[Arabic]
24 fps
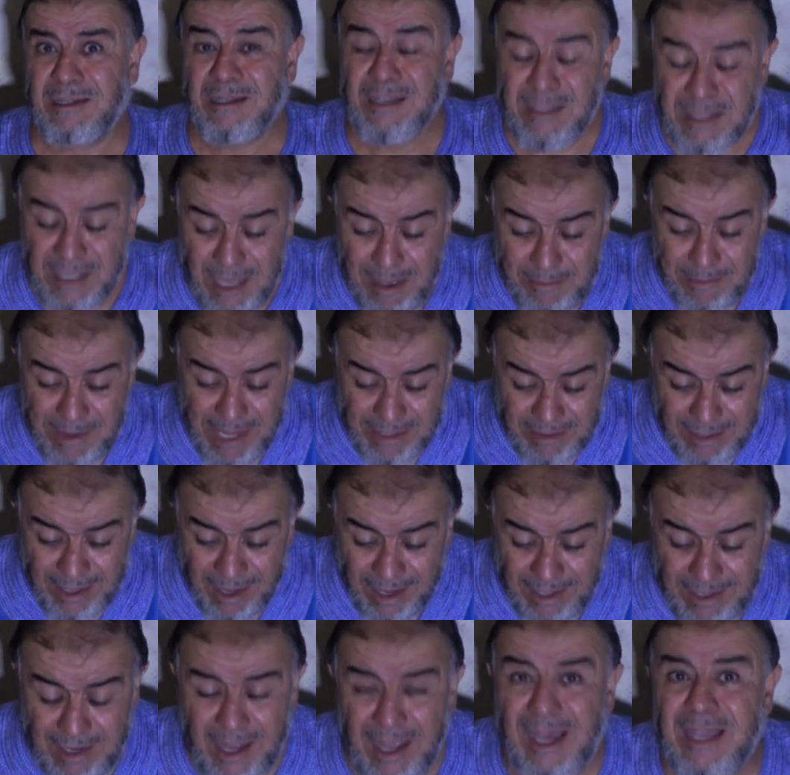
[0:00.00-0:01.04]
إذا مات
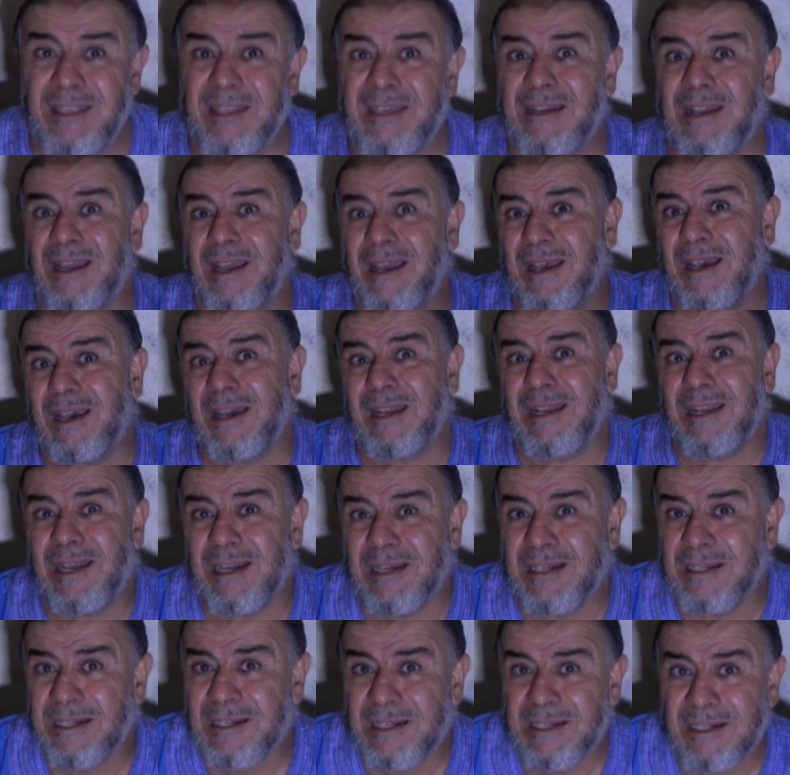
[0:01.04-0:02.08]
على هذه
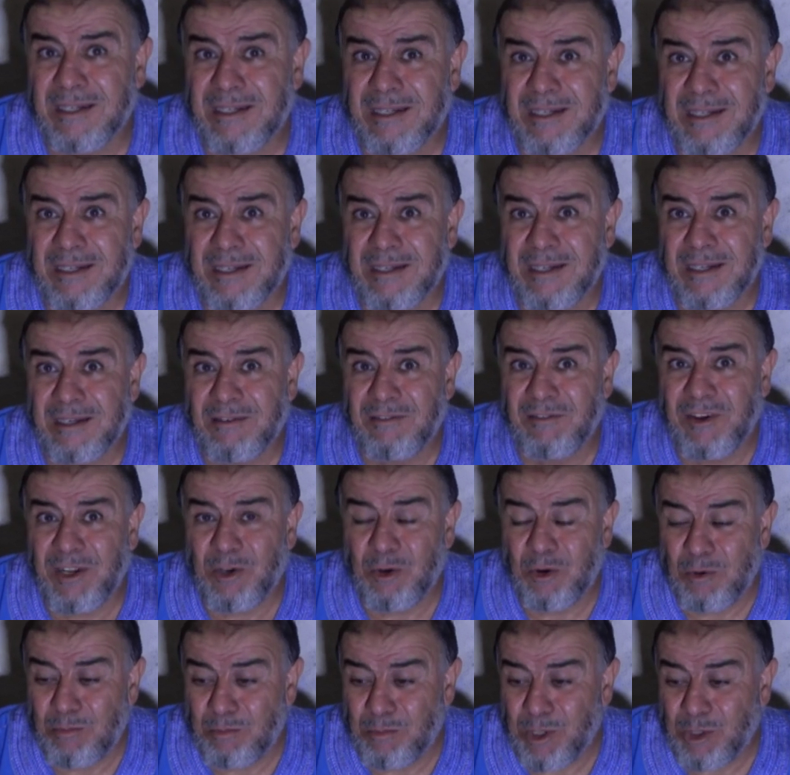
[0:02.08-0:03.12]
الحالة
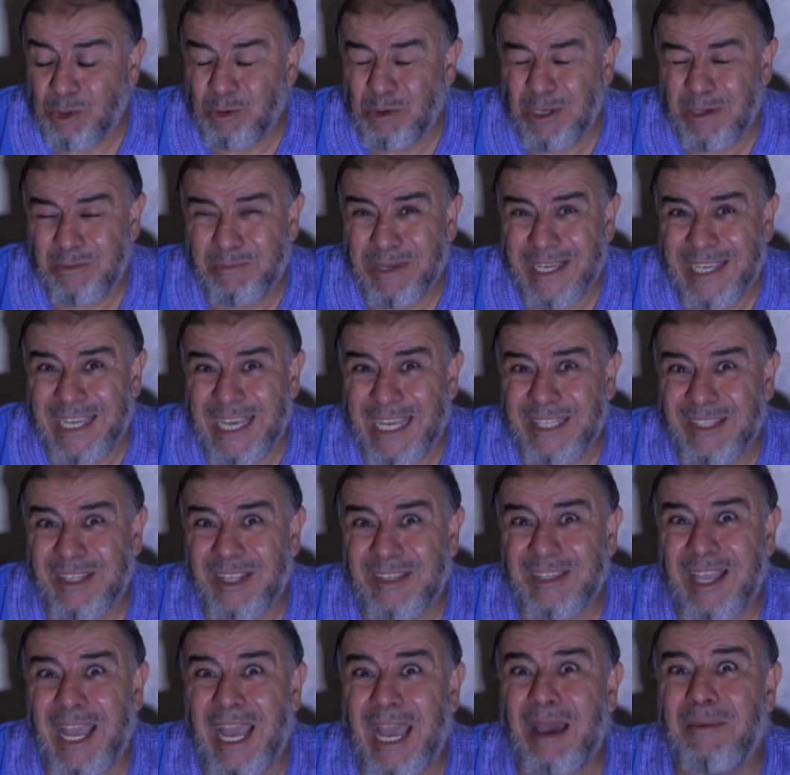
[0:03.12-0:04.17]
فالأمة ينبغي أن
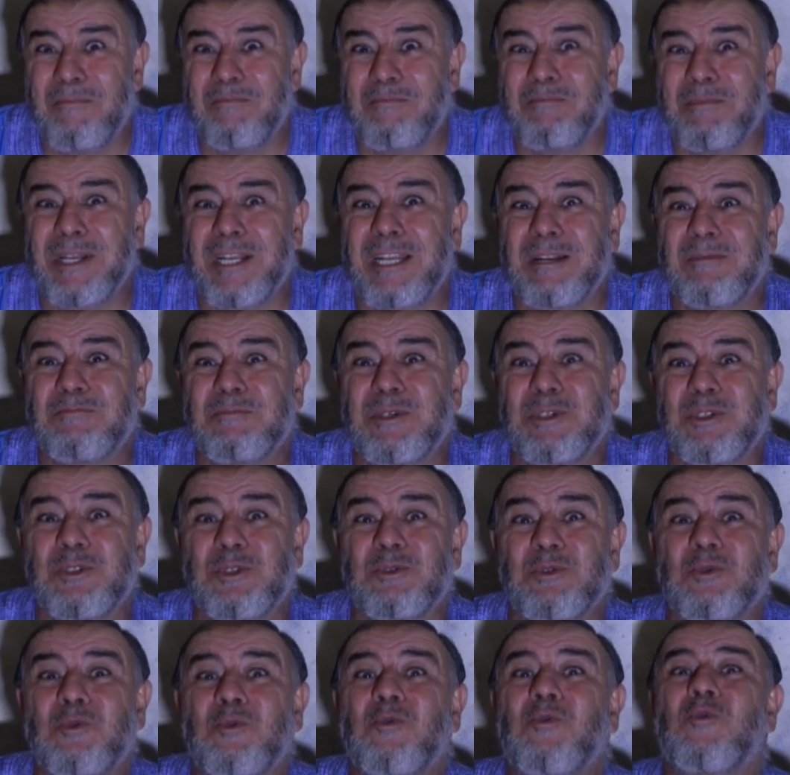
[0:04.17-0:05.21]
تتحمل
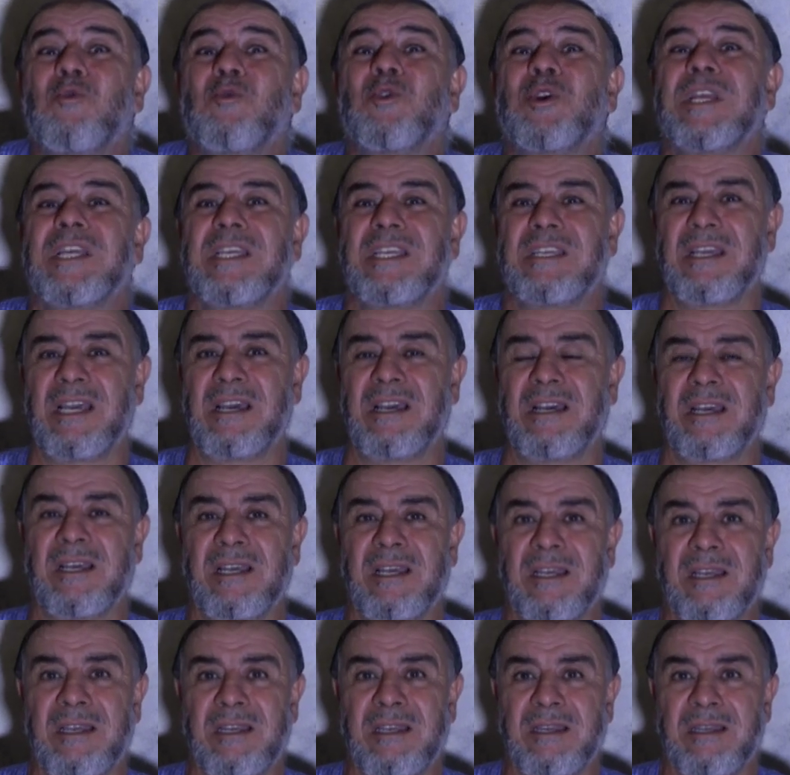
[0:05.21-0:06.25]
المسؤولية
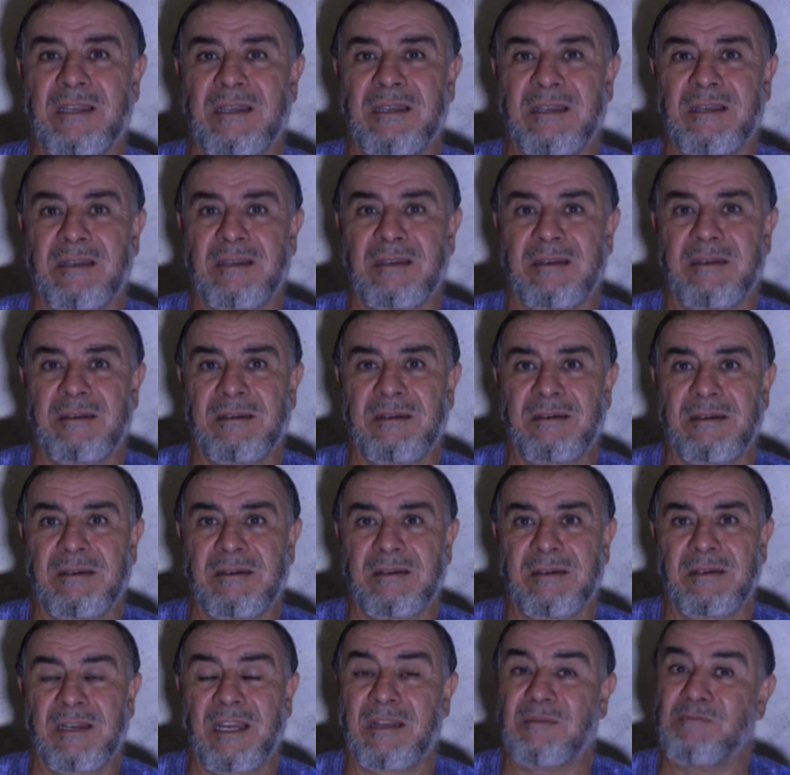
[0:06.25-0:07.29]

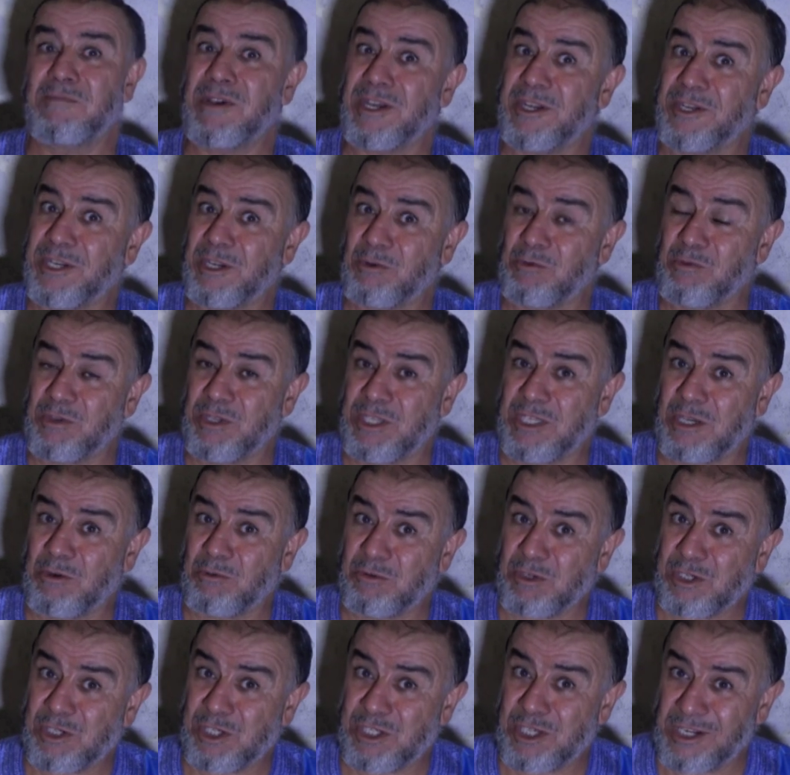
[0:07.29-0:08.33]
المعنوية
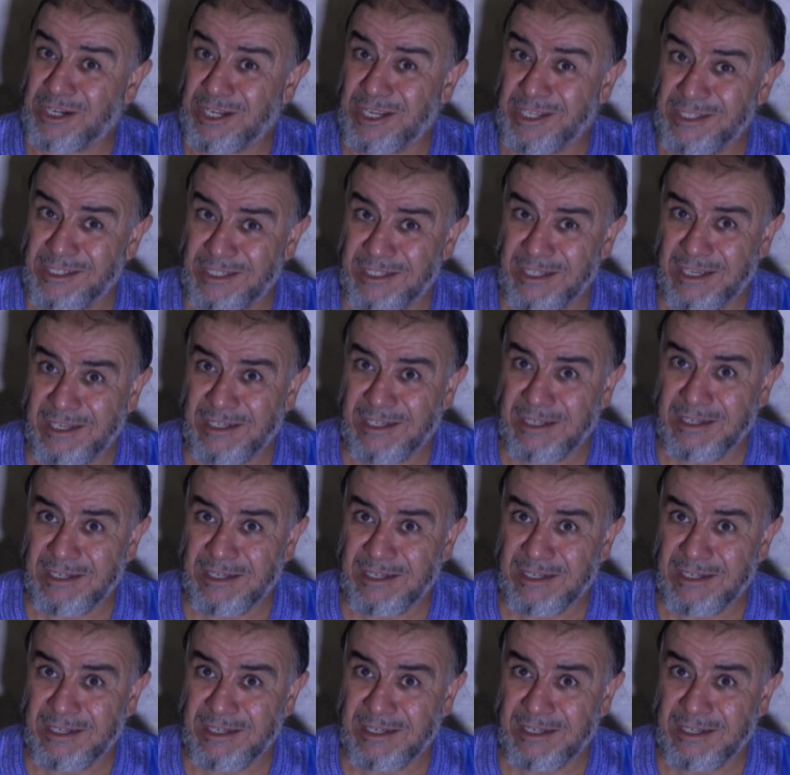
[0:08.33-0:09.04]
والشرعية